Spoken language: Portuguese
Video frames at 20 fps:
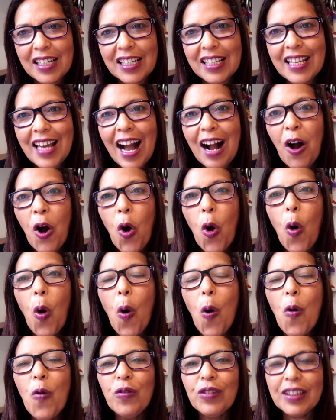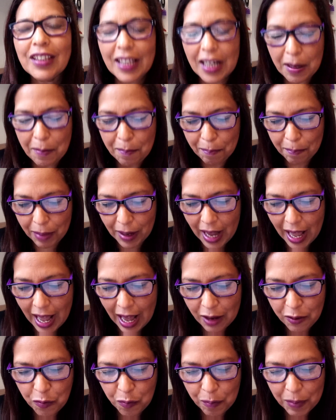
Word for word: e a contemplar o